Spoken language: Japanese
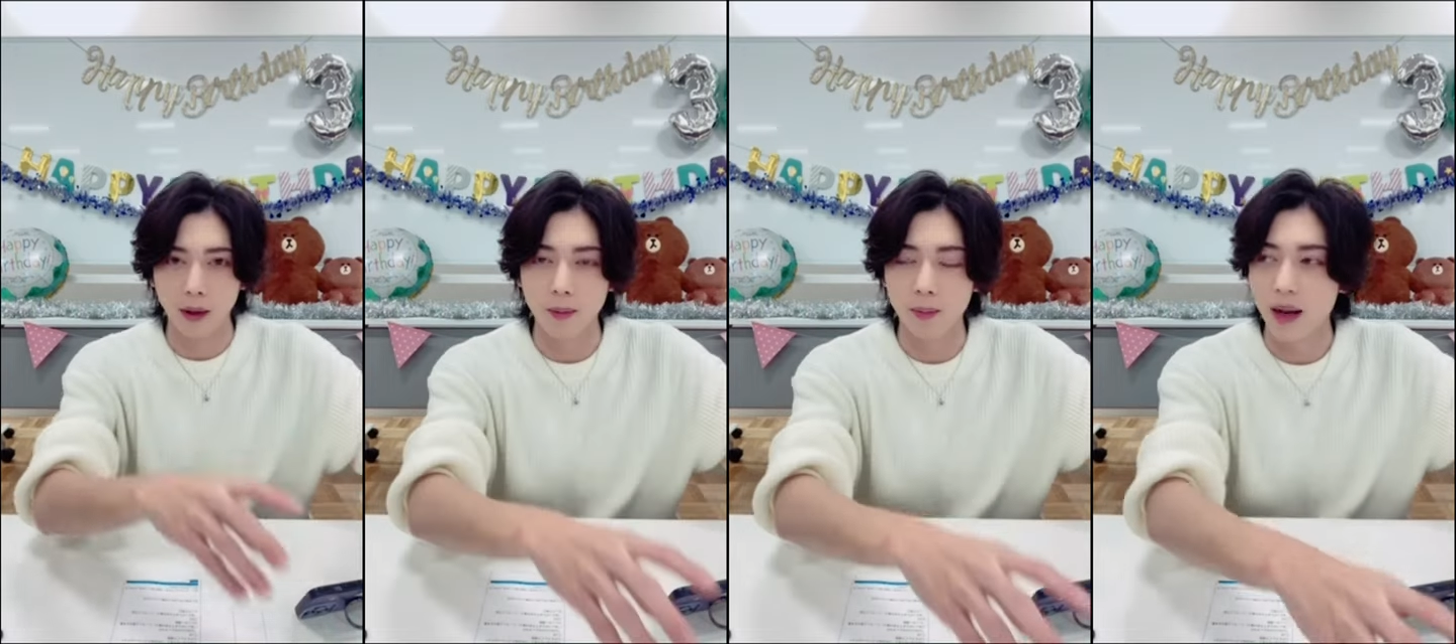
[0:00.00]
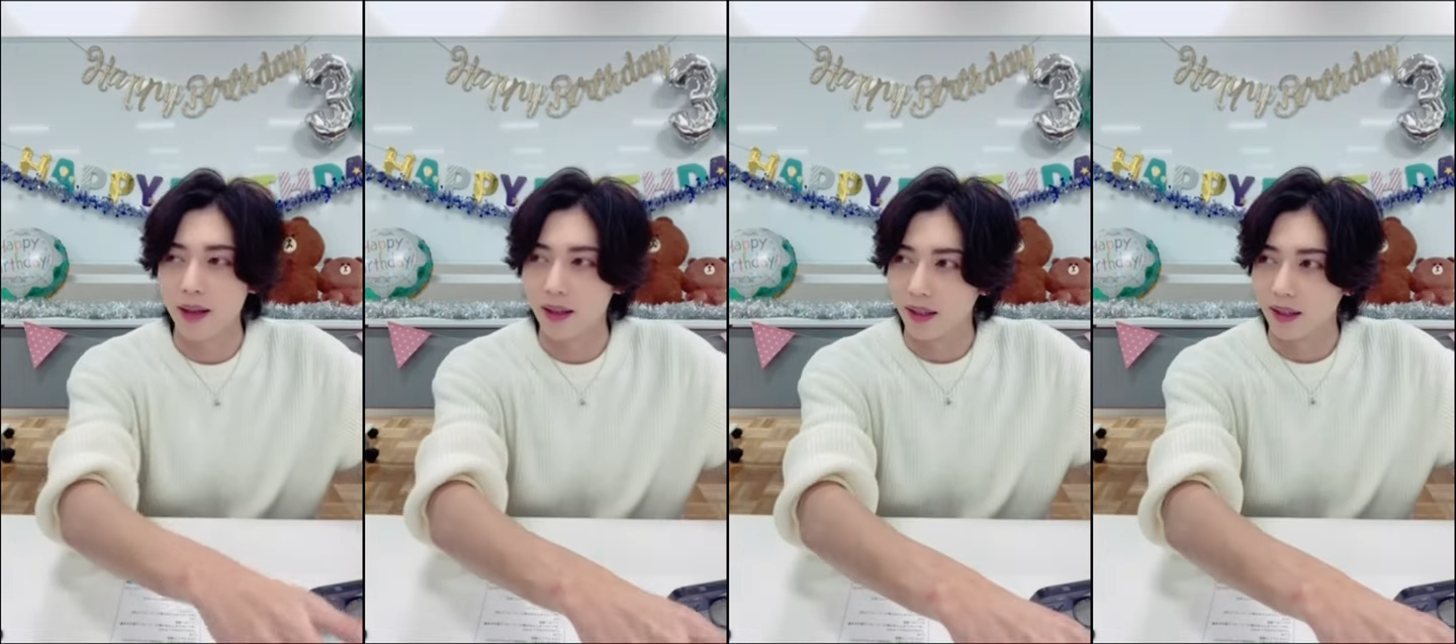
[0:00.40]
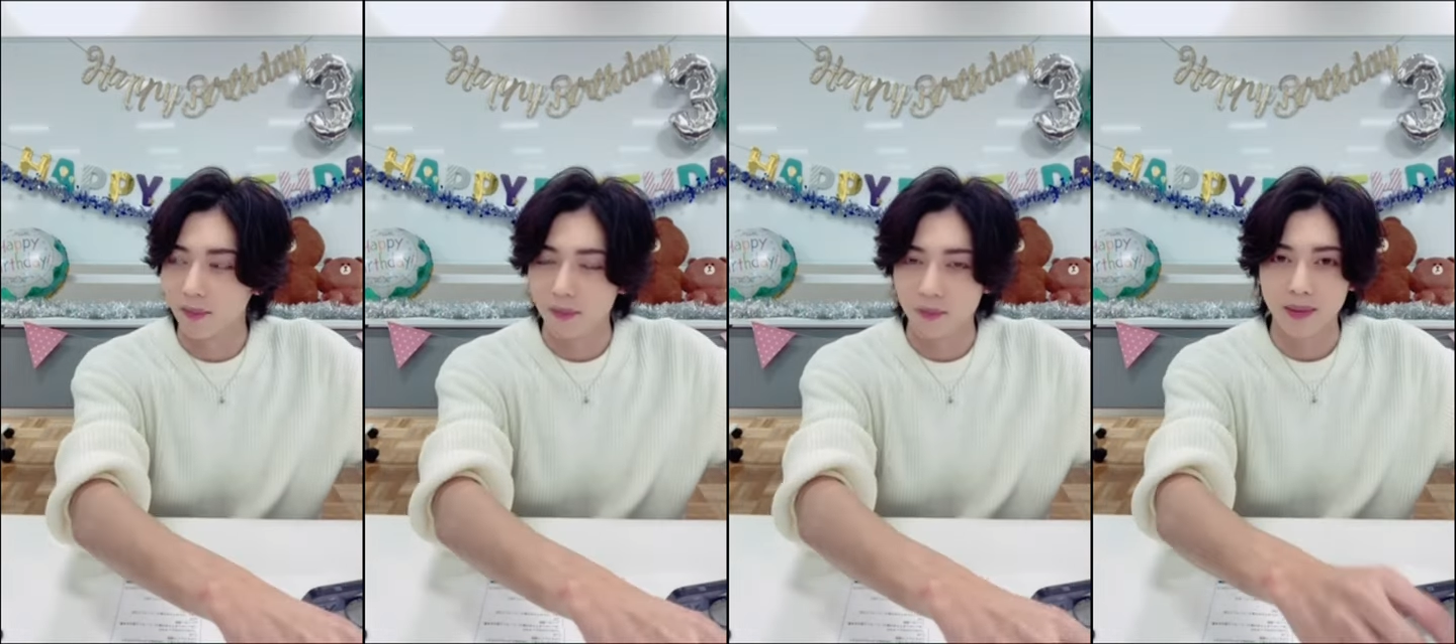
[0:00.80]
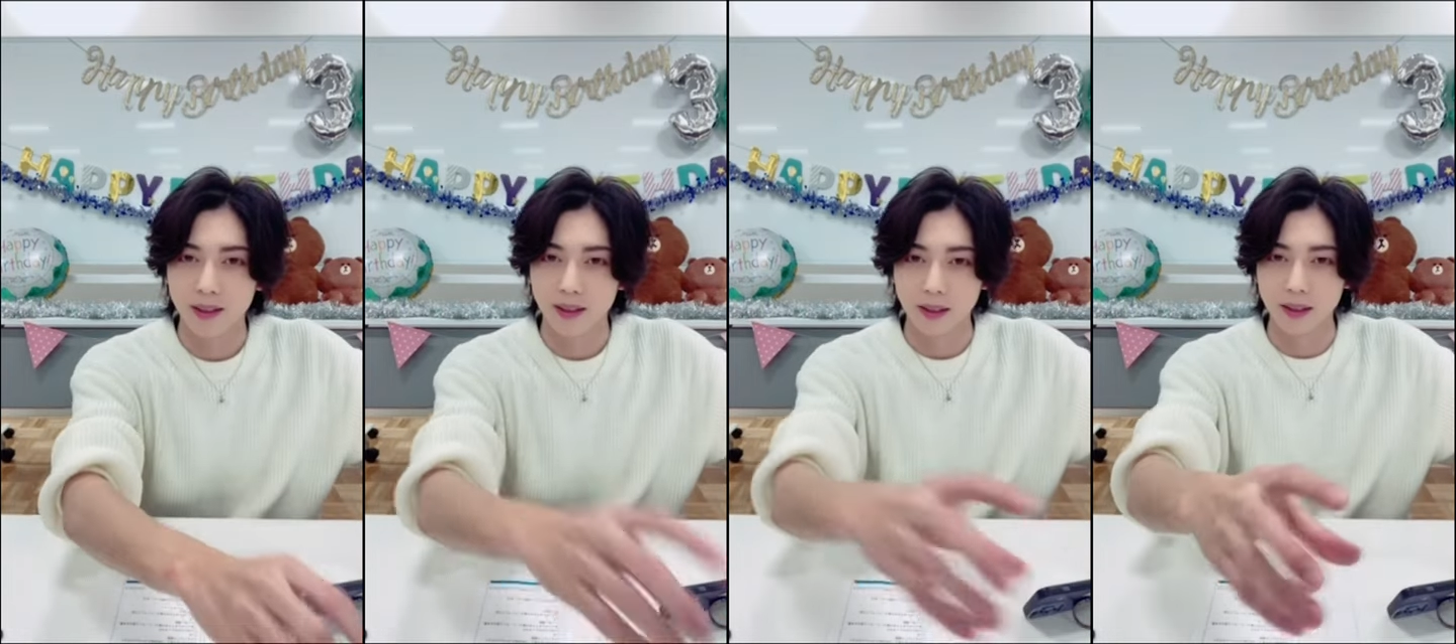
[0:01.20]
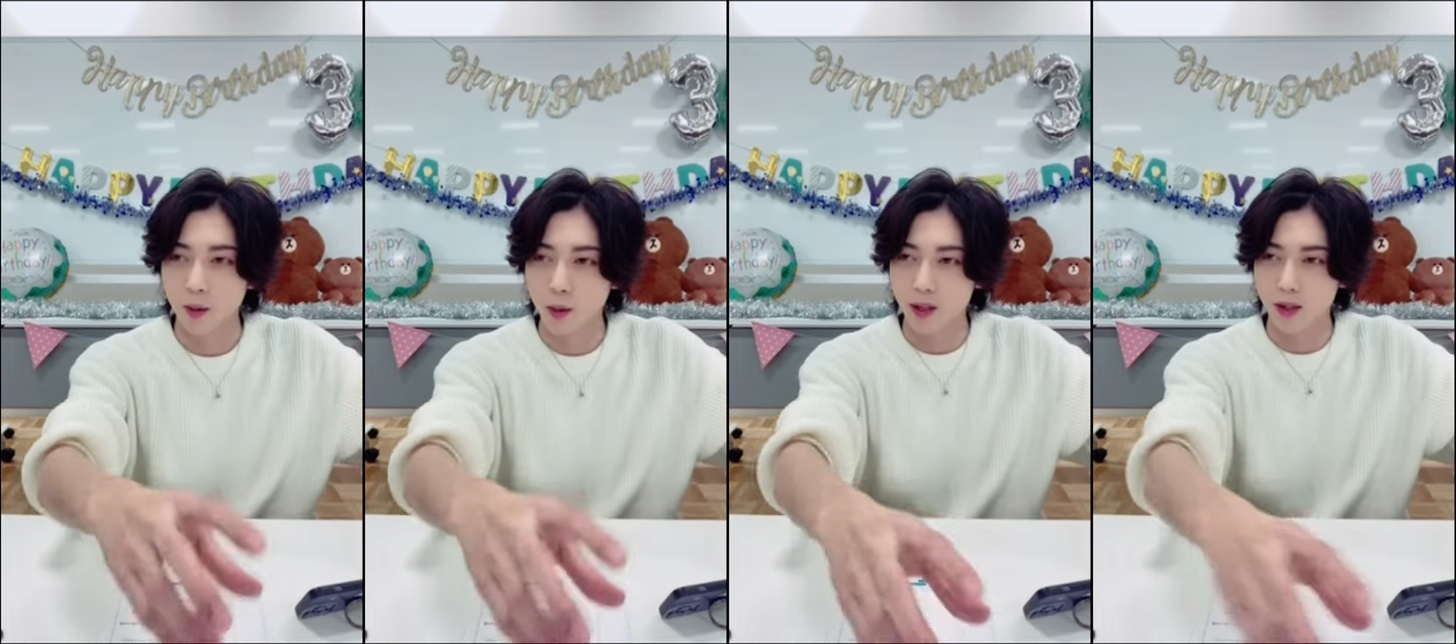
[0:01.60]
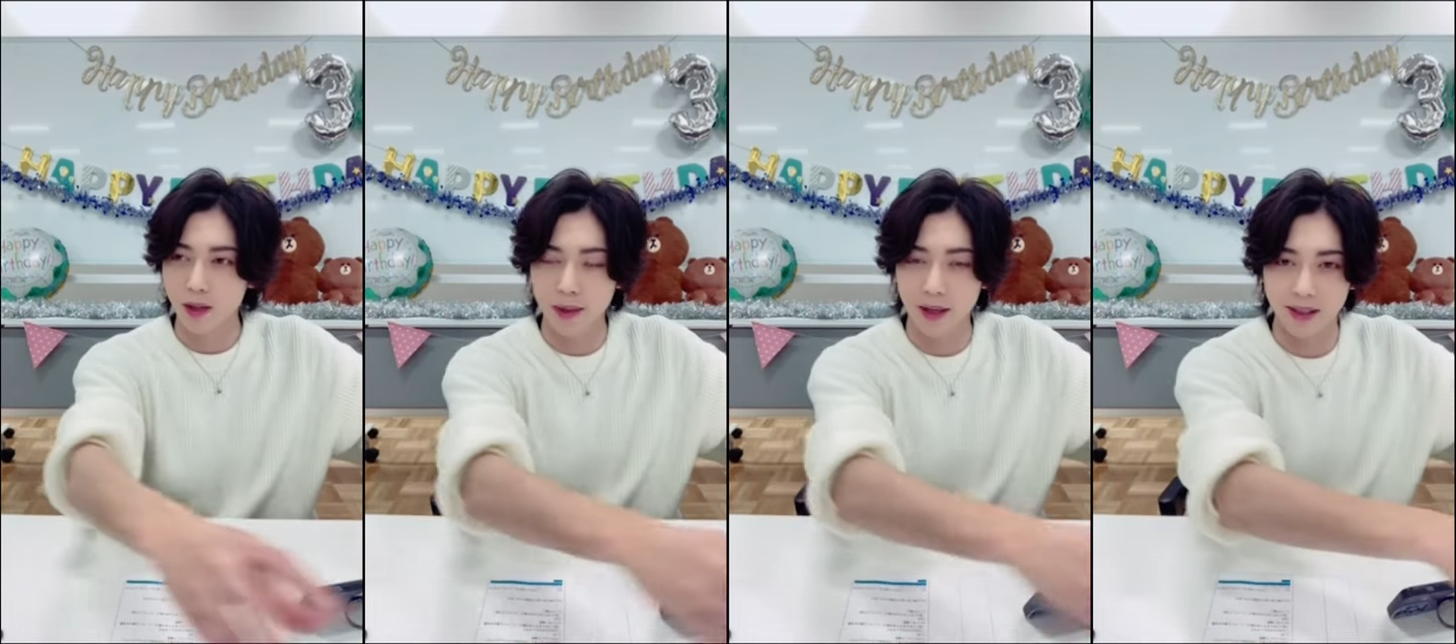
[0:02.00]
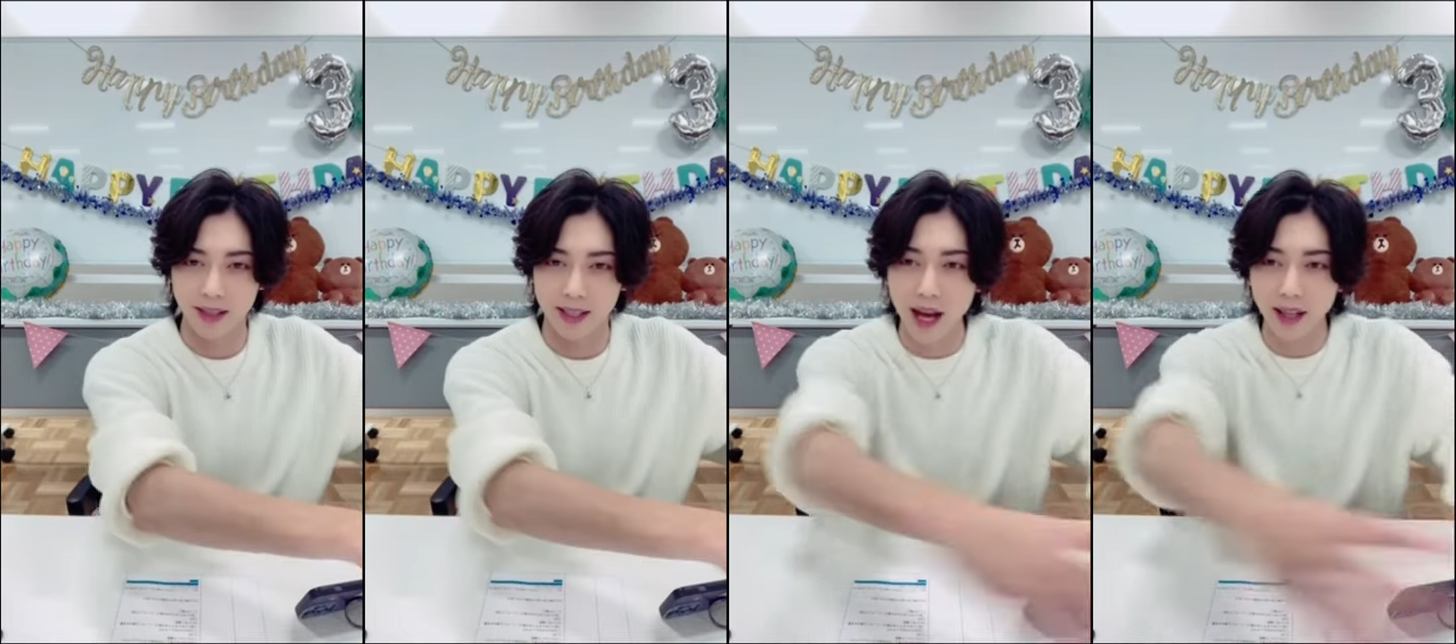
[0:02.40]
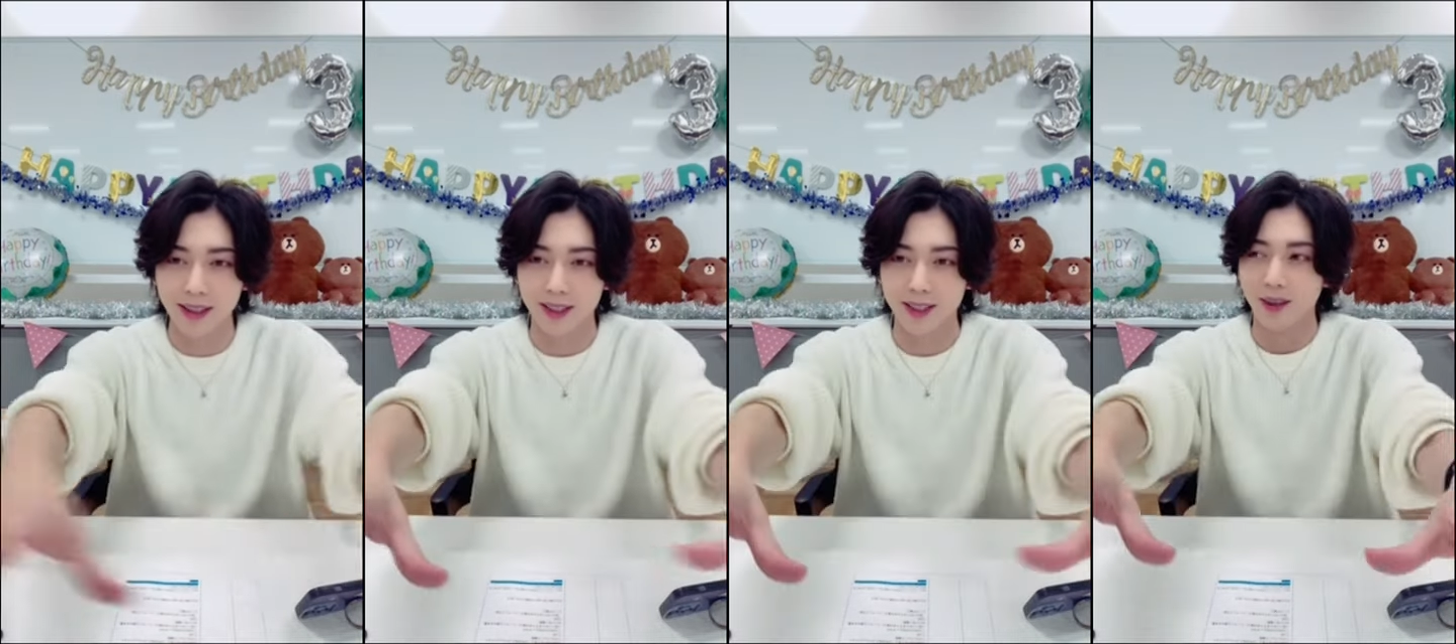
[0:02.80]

の前に、移動式のカメラがザーってきたの